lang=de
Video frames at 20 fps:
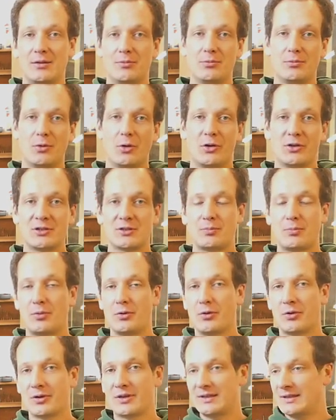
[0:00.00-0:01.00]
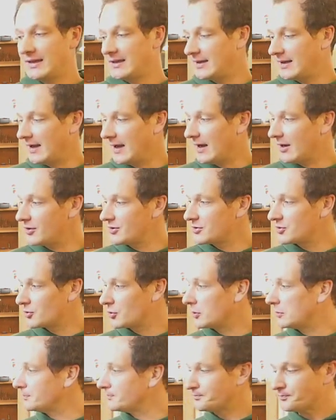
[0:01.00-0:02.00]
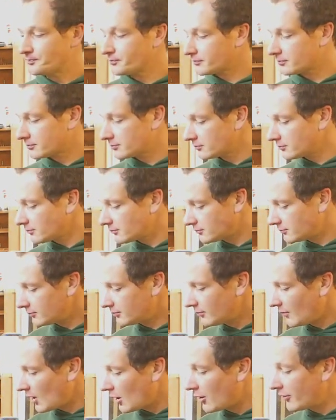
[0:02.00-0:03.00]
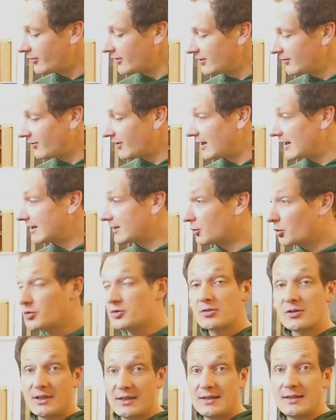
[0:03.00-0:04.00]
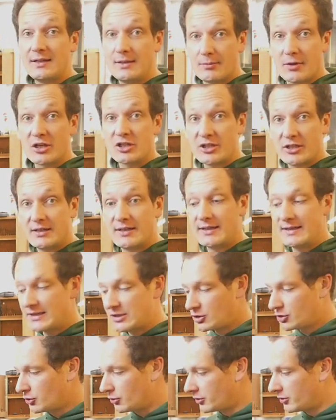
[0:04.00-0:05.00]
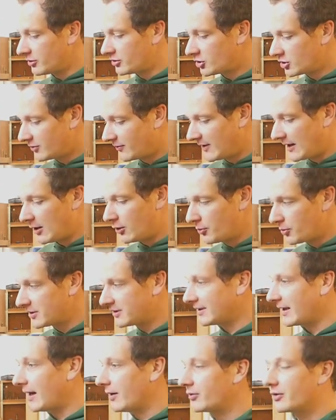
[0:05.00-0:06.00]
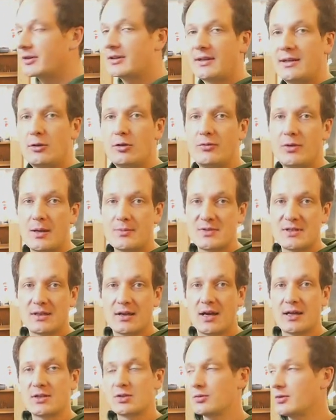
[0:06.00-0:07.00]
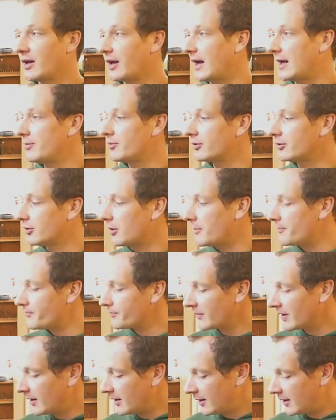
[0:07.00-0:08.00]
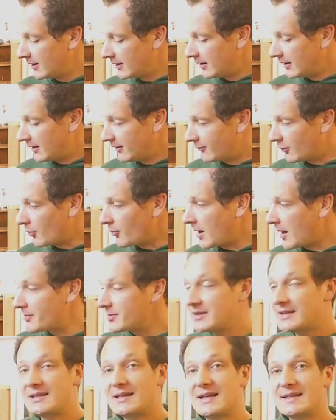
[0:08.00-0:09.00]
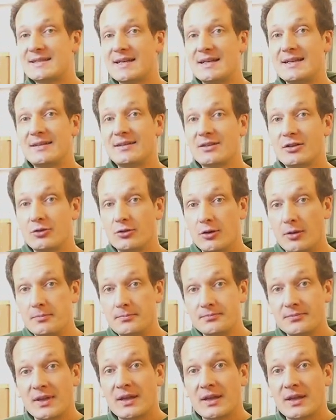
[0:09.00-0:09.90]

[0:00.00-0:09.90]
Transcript: im Ostblock, DDR und so. Auf jeden Fall grundsolide, die Maschine ist schön, schwer über 300 Kilo, wir haben sie gerade so hier reinbekommen. Warum habe ich die letztendlich genommen?